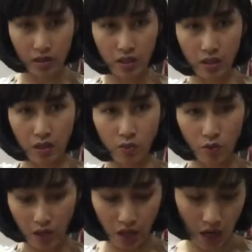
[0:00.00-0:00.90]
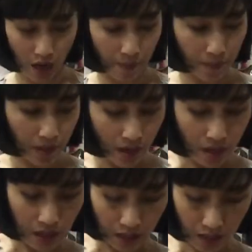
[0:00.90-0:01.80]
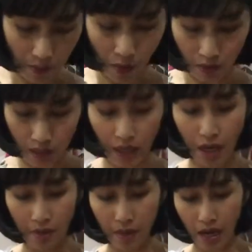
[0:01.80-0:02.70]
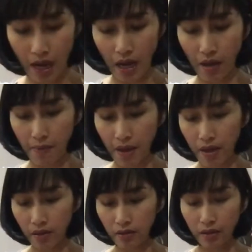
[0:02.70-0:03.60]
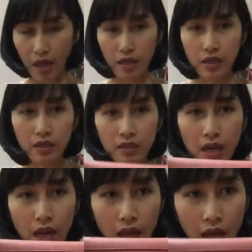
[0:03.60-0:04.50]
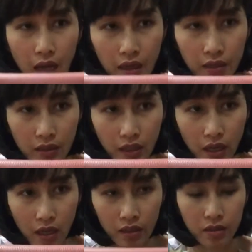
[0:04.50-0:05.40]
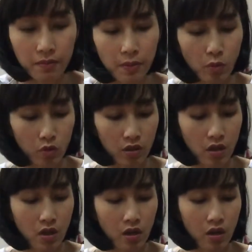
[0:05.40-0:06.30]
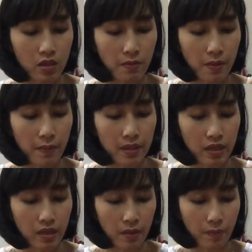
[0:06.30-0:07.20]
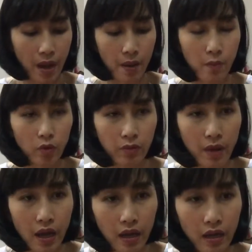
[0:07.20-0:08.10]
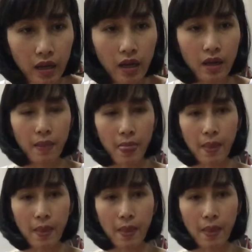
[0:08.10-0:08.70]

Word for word: อ4นิ้วนะคะอย่างที่บอกนะคะมันน่ารักมากอันนี้คือด้านล่างนะคะก็จะมีหมุดก็จะมีพลาสติกแปะหมุดมานะคะ